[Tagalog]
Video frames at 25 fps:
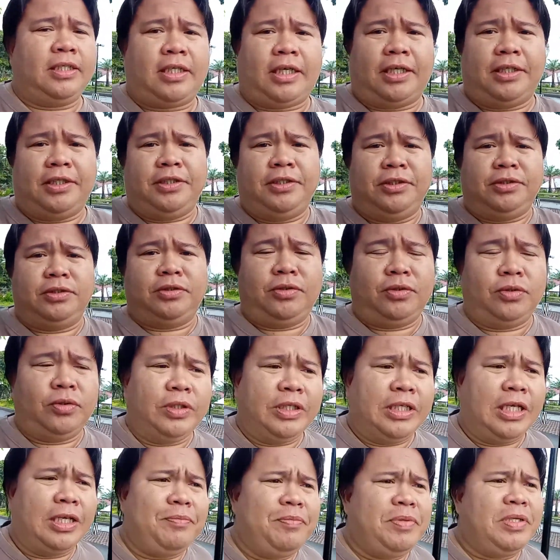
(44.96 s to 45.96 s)
kaninyo no
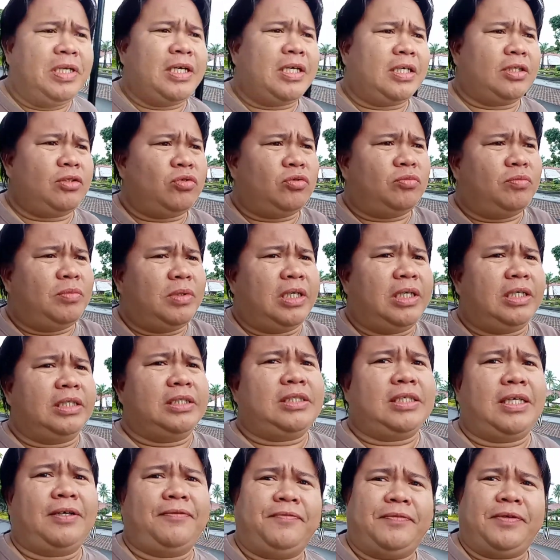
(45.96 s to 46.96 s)
ilabi na katong mga
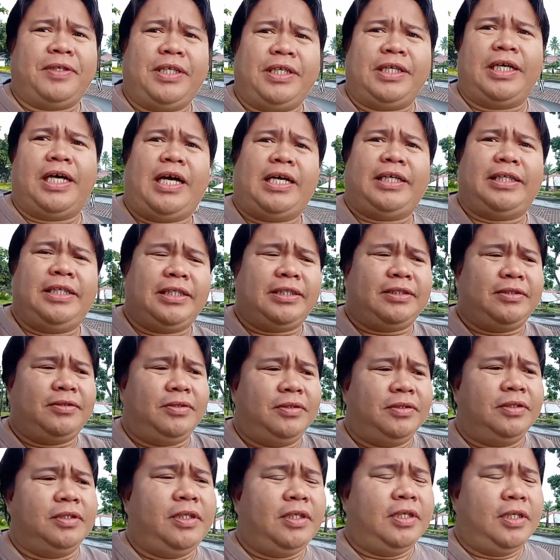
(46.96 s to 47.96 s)
suffering addict no